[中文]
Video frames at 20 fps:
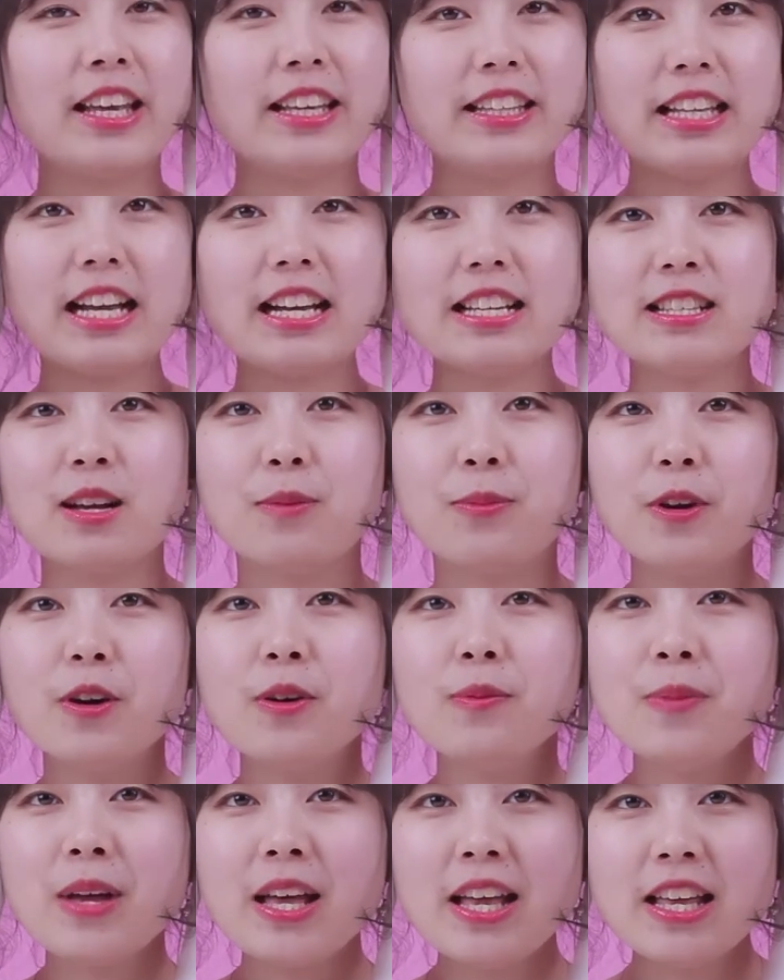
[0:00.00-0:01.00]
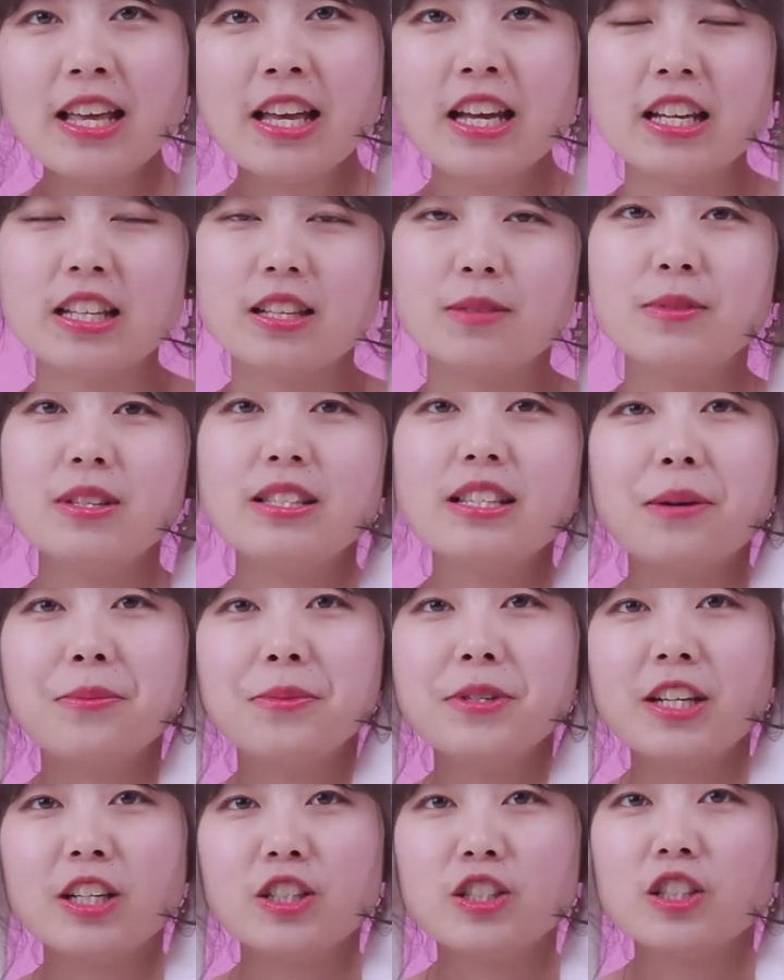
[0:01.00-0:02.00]
那小朋友们，你们想不
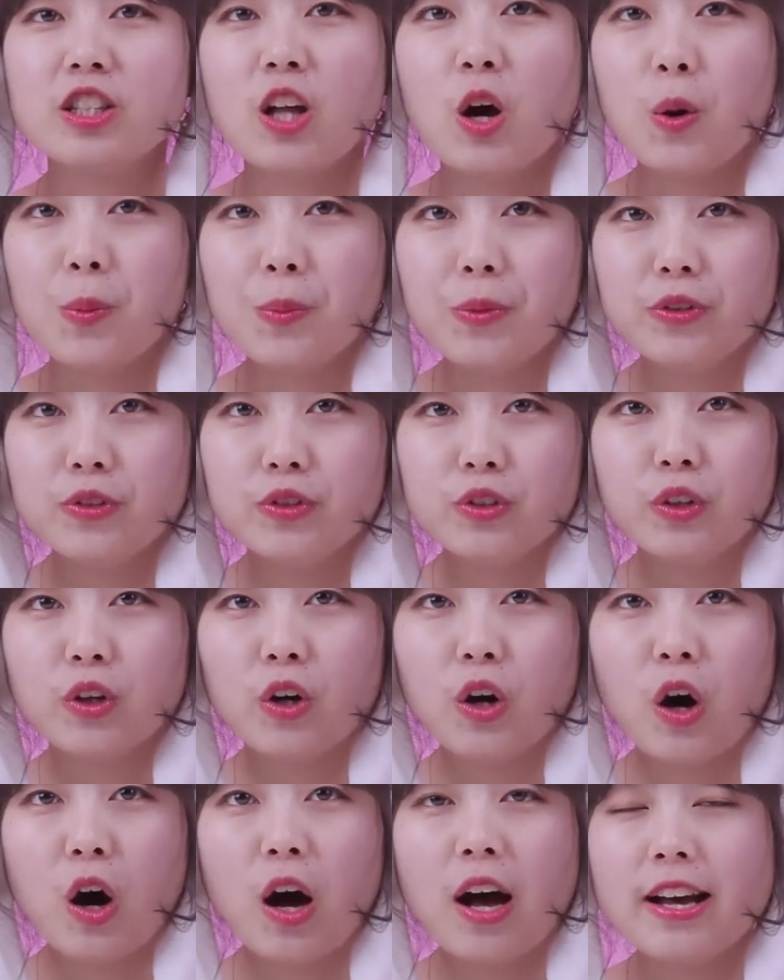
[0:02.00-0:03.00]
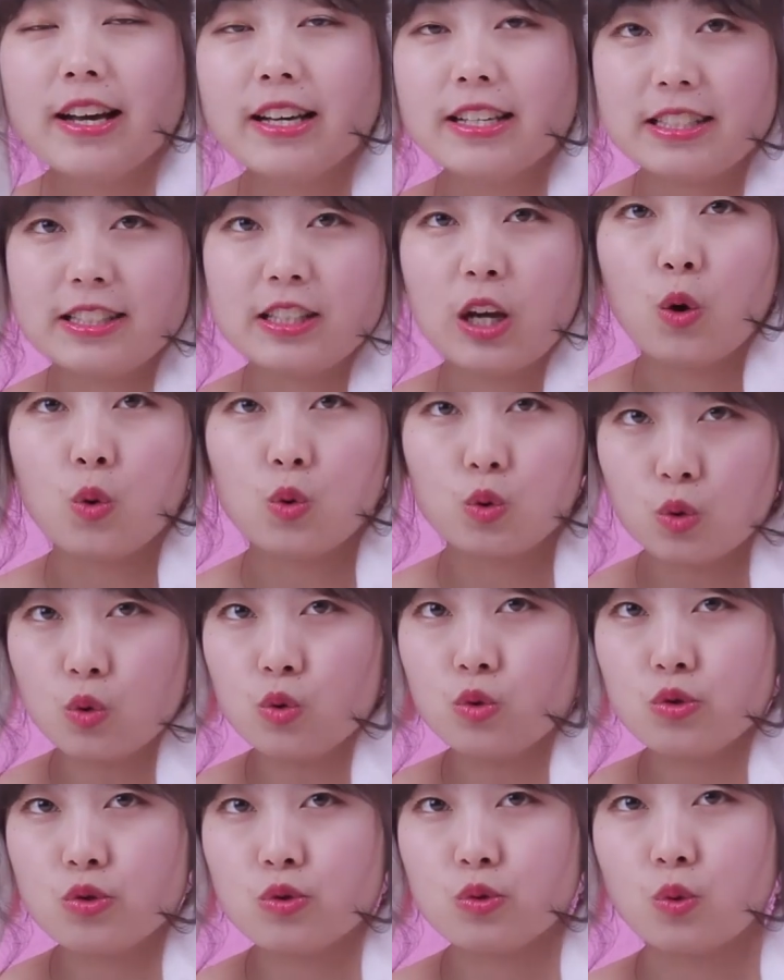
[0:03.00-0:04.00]
想知道我们的小
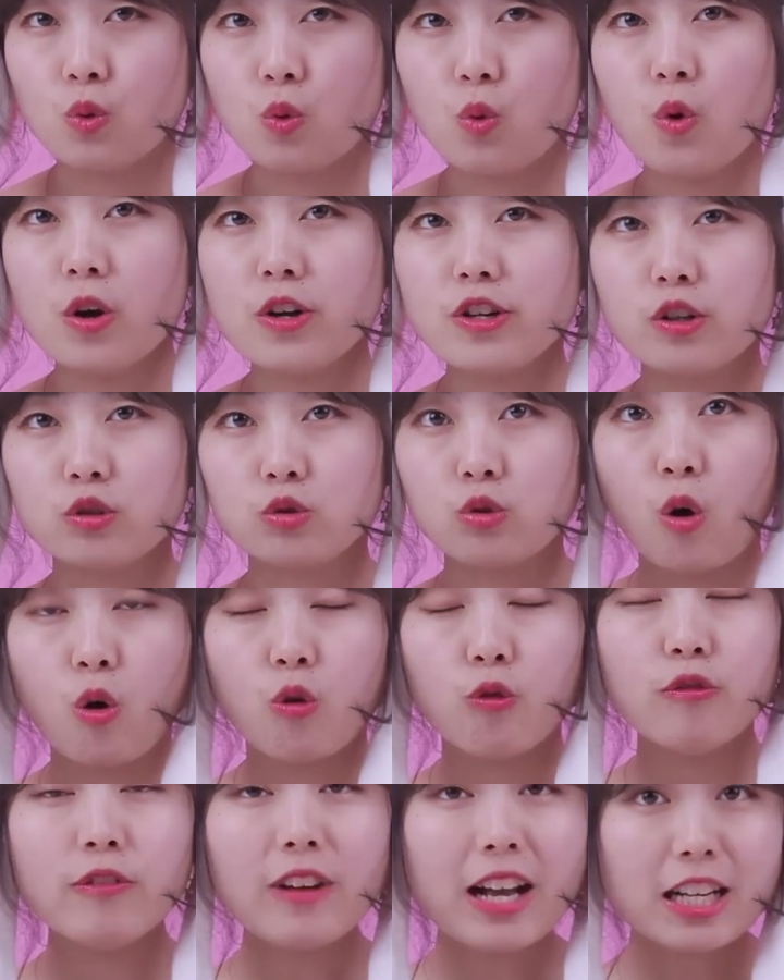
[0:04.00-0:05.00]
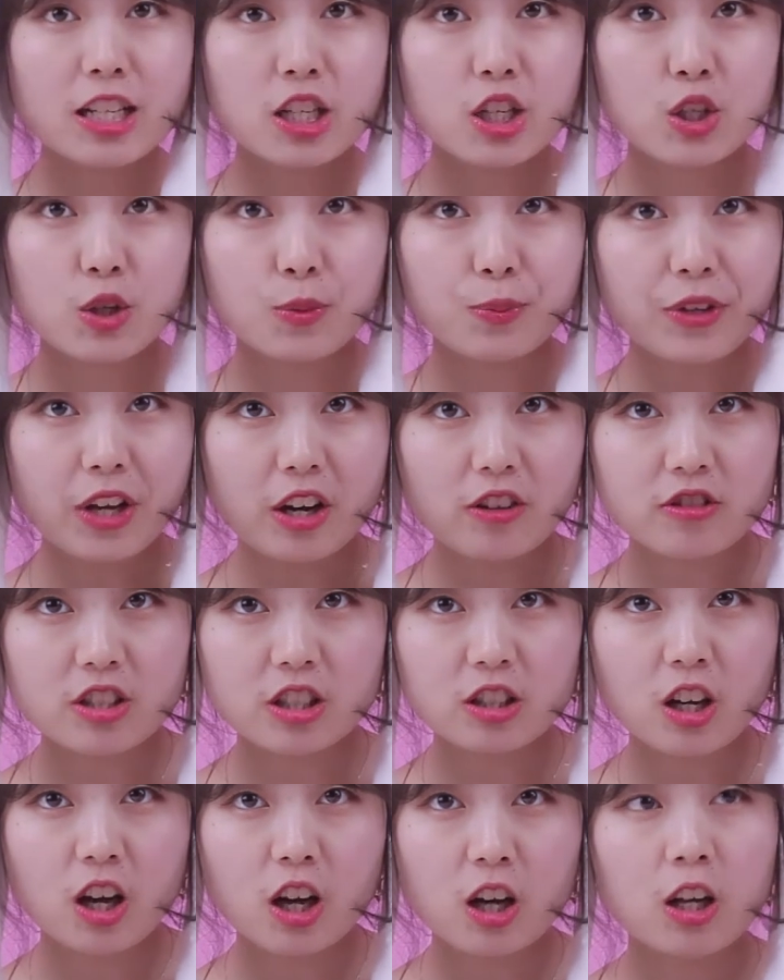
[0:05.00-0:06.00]
公主换上头发是什么样子
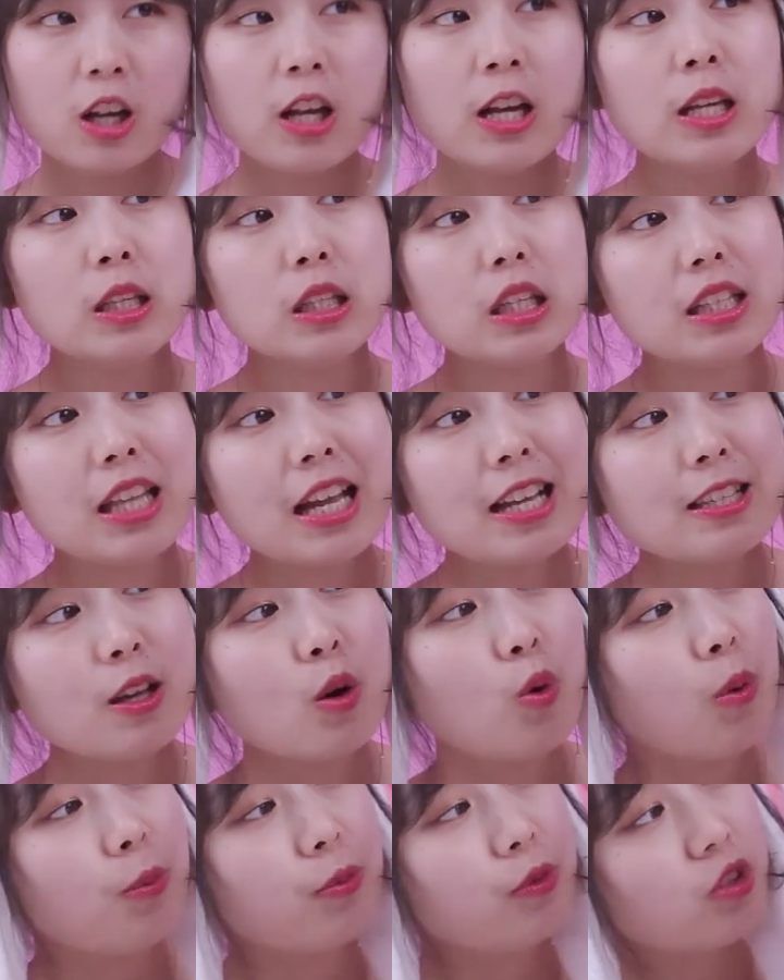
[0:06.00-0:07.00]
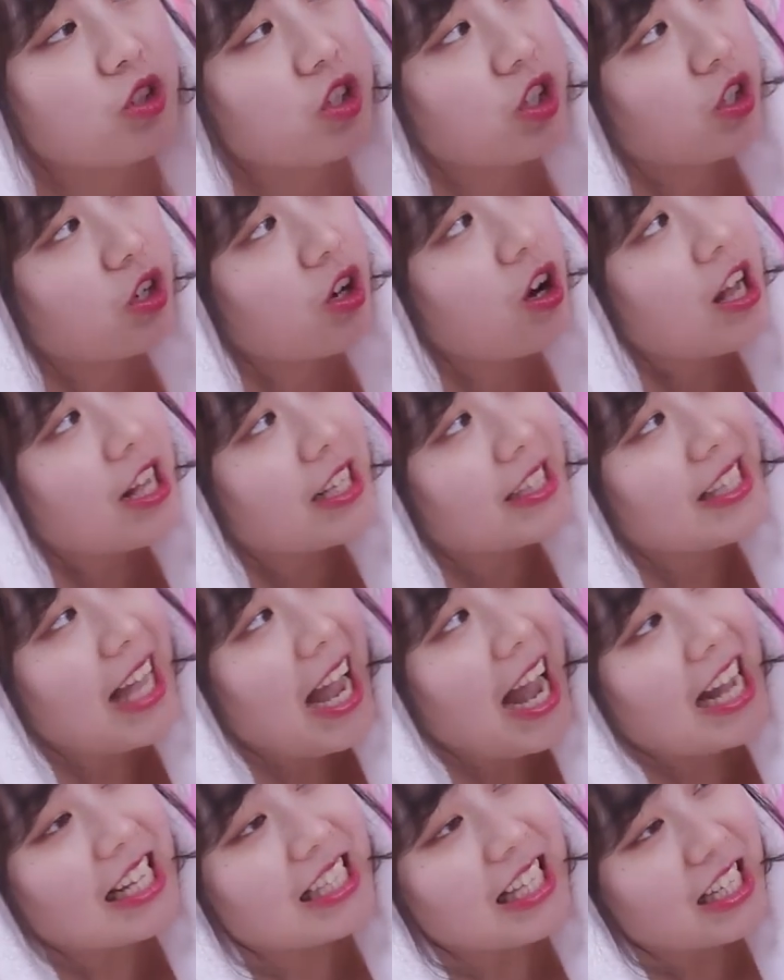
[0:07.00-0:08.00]
呢？那她在我们的这个大
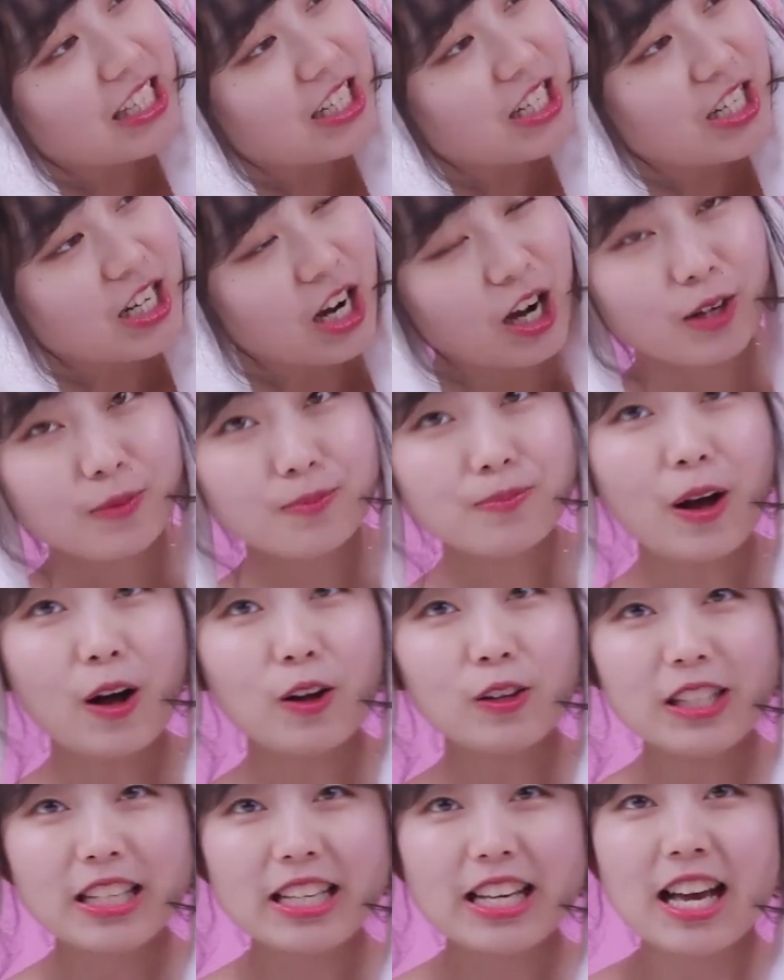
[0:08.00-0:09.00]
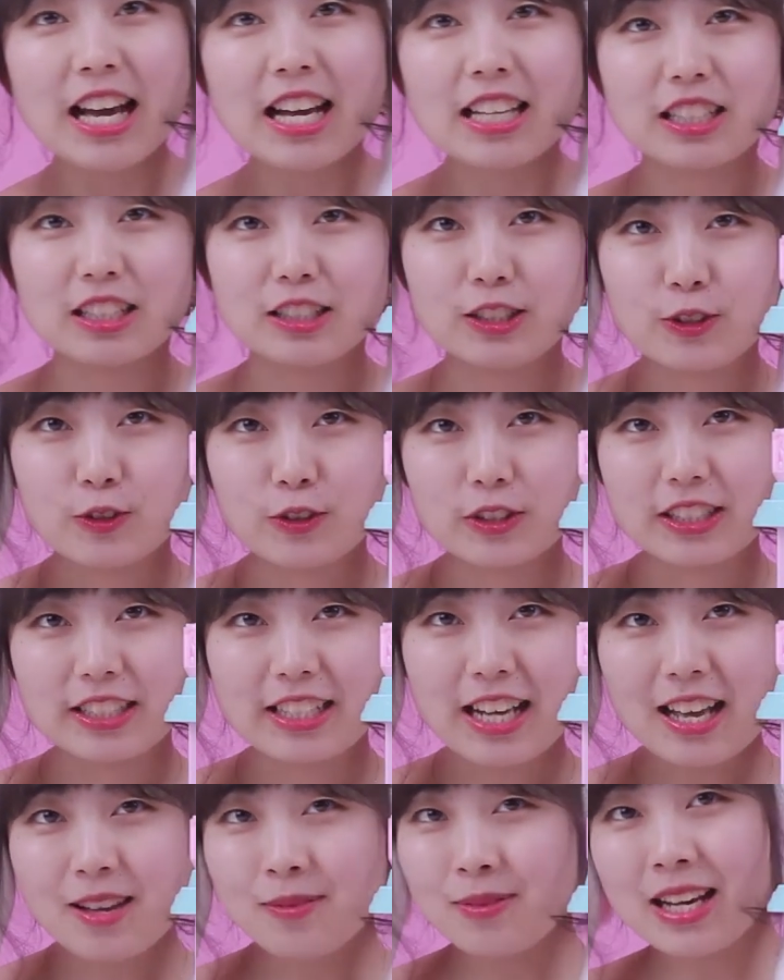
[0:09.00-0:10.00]
大的城堡里到底过得
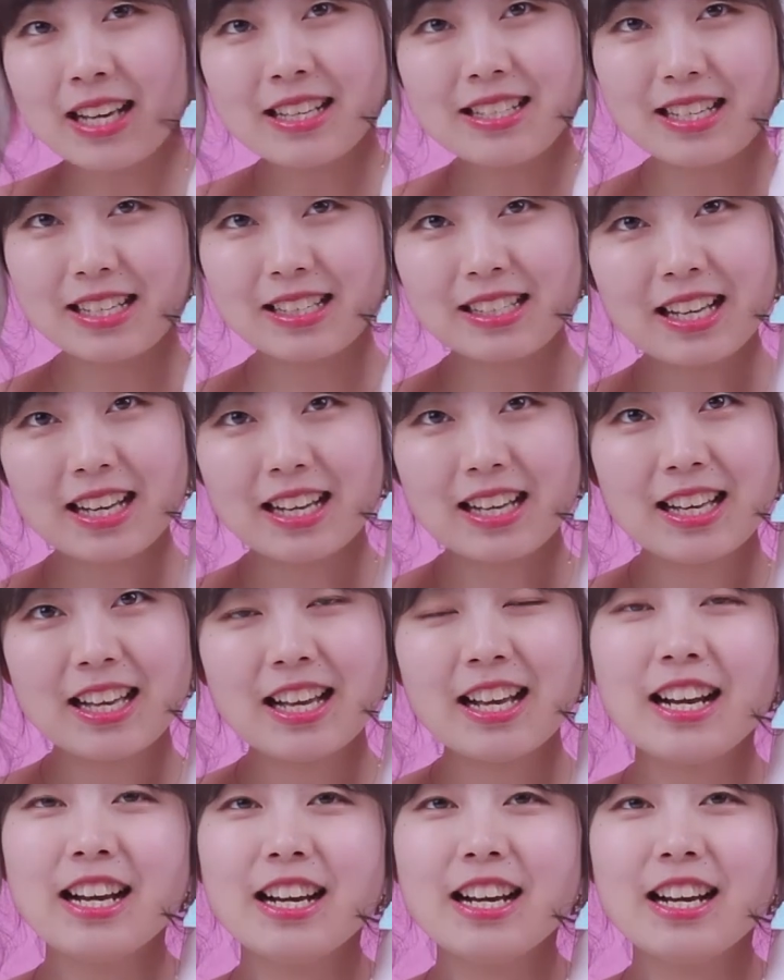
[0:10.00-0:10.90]
开不开心呢？